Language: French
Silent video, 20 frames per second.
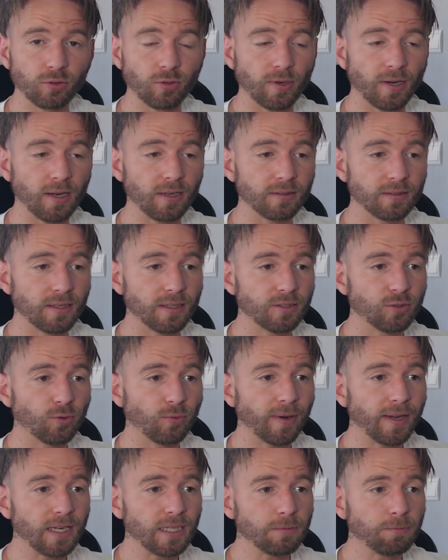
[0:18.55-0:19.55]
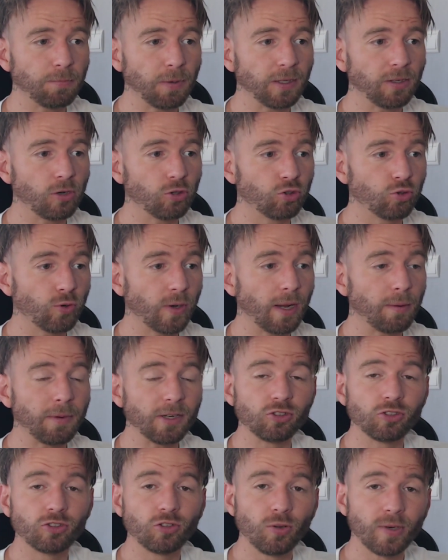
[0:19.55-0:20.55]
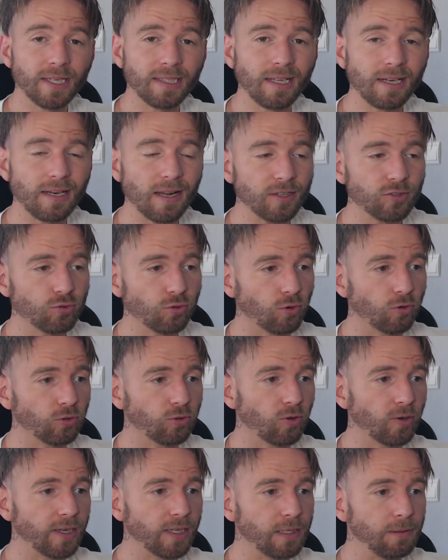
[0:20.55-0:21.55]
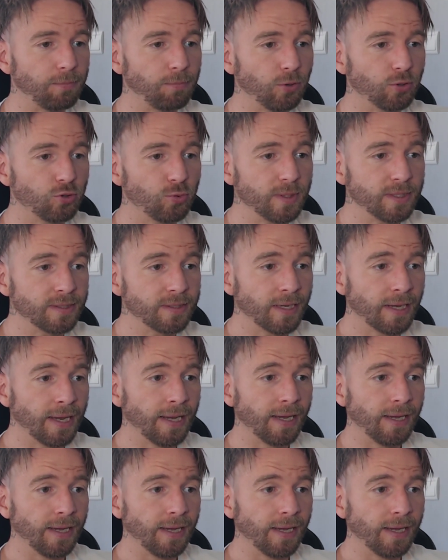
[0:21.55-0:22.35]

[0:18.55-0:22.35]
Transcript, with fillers: donc la sélection espagnole jouait un match de Ligue des Nations contre l'équipe suisse